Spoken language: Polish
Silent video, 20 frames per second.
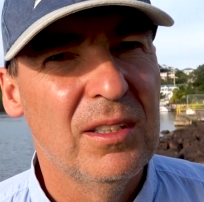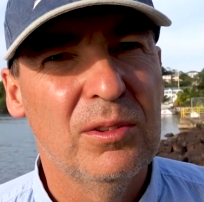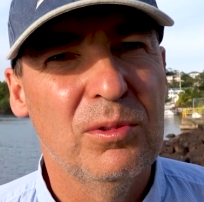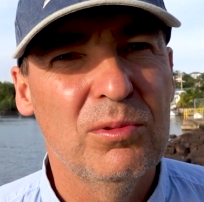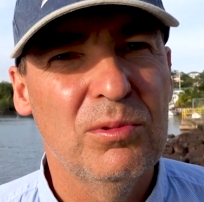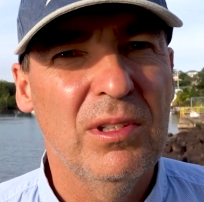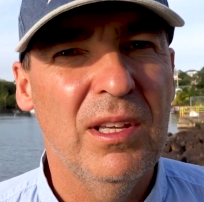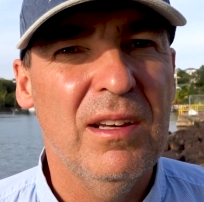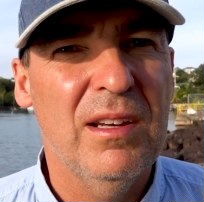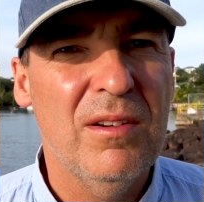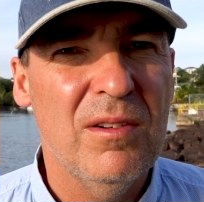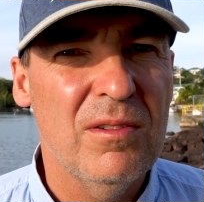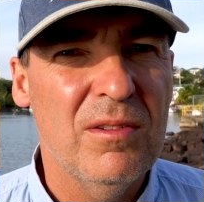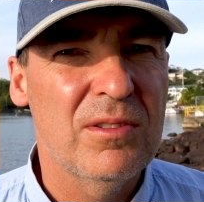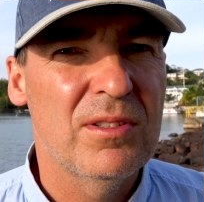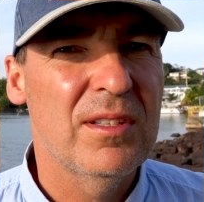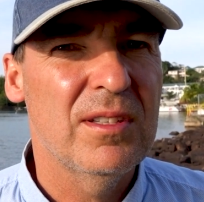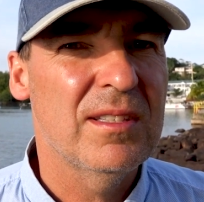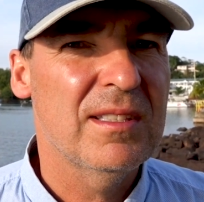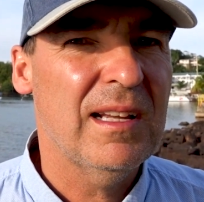tu nie
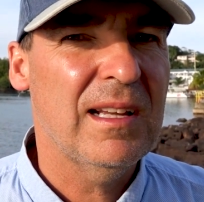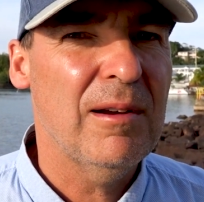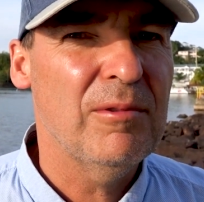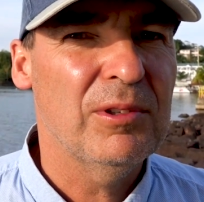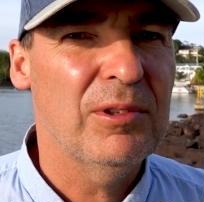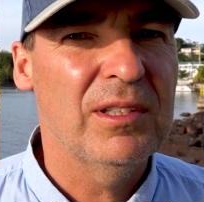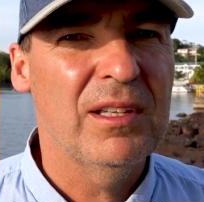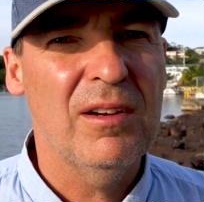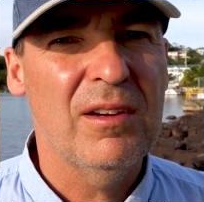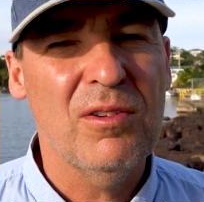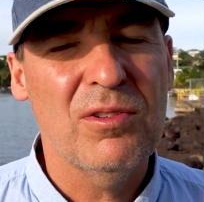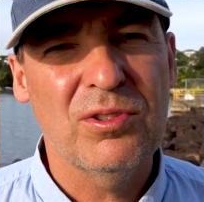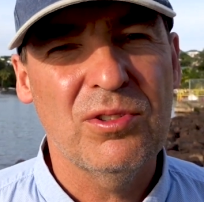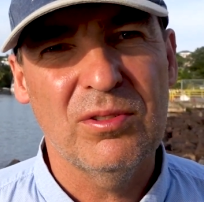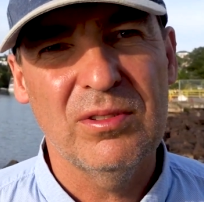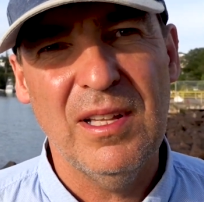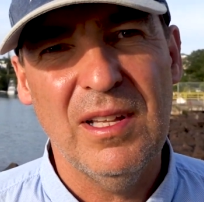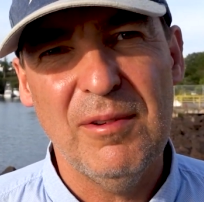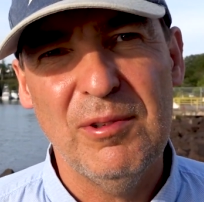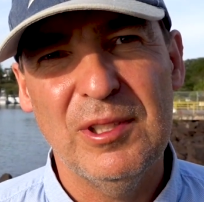odzyskały, nie
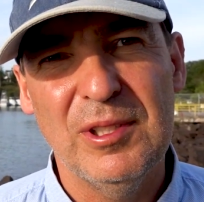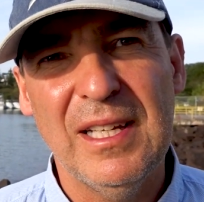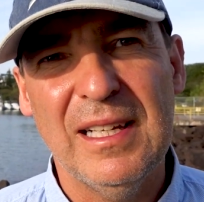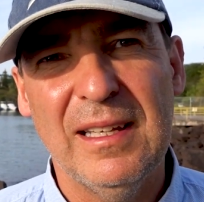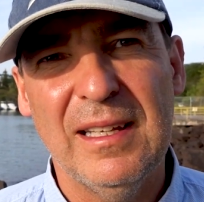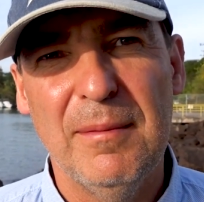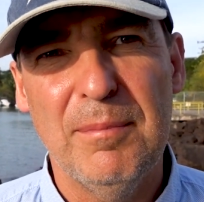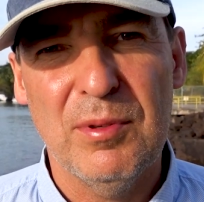osiągnęły takiej